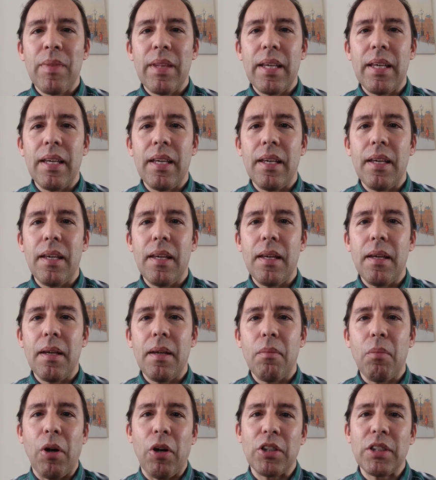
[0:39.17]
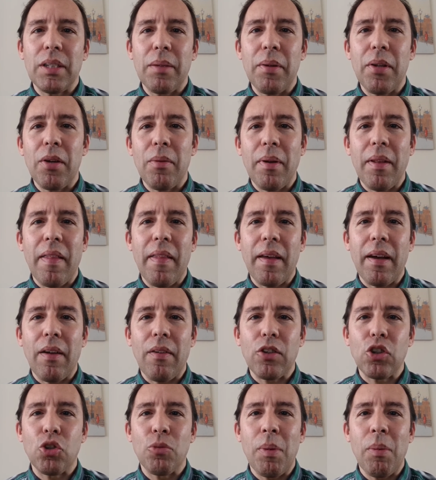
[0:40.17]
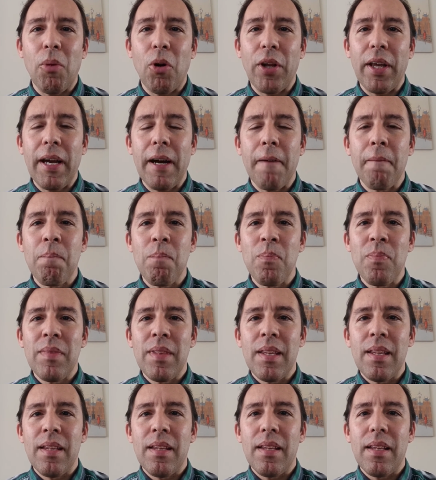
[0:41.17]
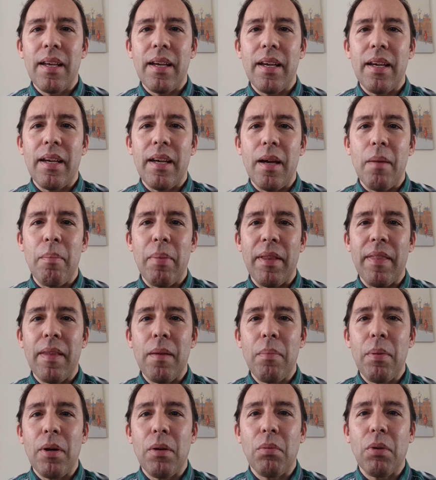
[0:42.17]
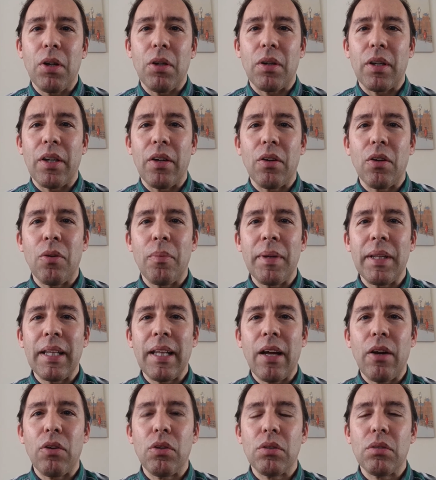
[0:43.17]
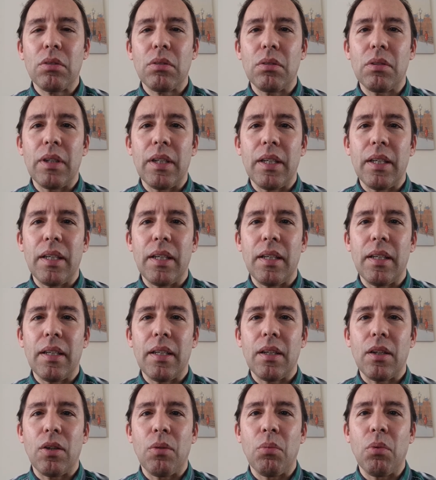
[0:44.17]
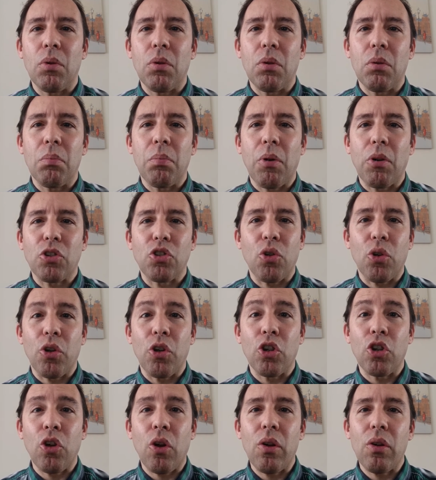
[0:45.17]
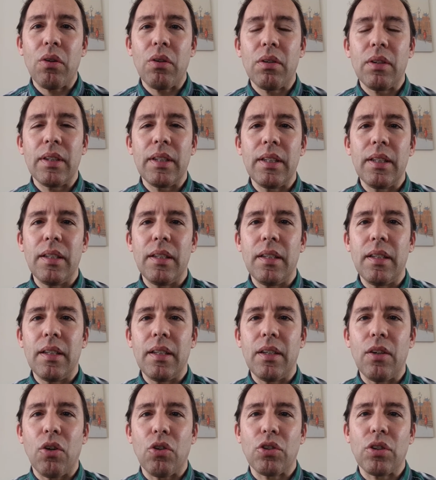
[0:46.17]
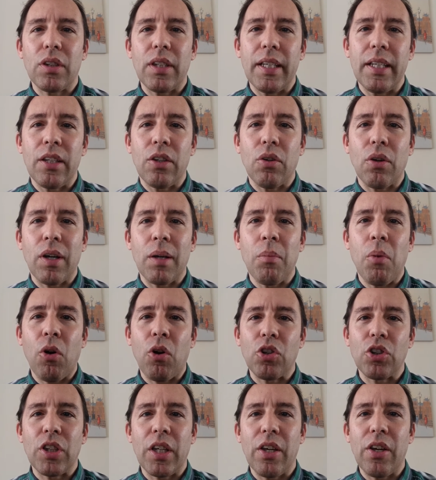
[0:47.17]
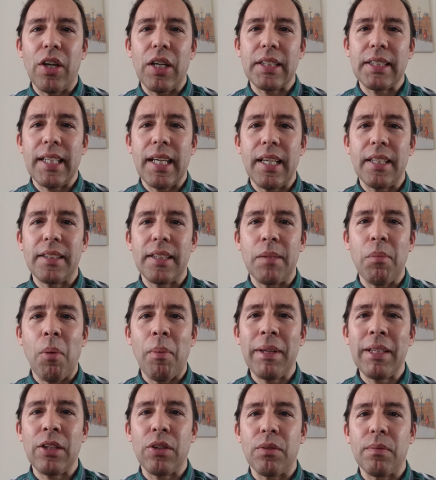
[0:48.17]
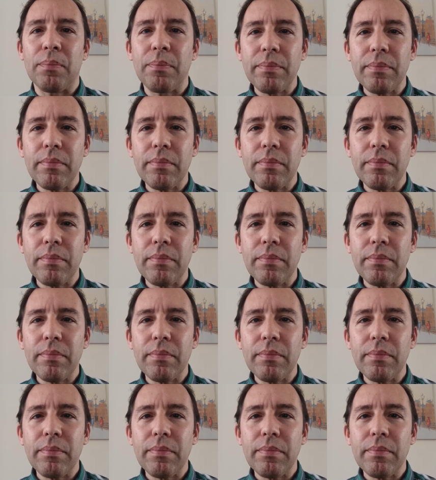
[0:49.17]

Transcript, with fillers: Y bueno, este vídeo va dedicado a su memoria. En principio, bueno, quiero comentaros eh, cómo un poco surgió todo y los hitos que hemos conseguido hasta este momento.